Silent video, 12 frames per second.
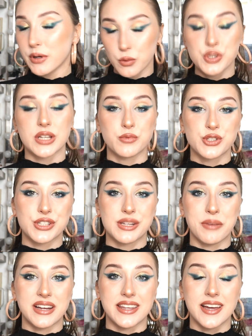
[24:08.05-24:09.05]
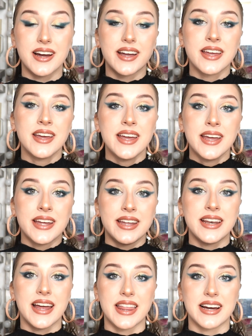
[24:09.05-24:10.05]
me gusta mucho este maquillaje
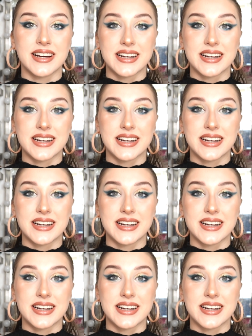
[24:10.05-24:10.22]
y nada,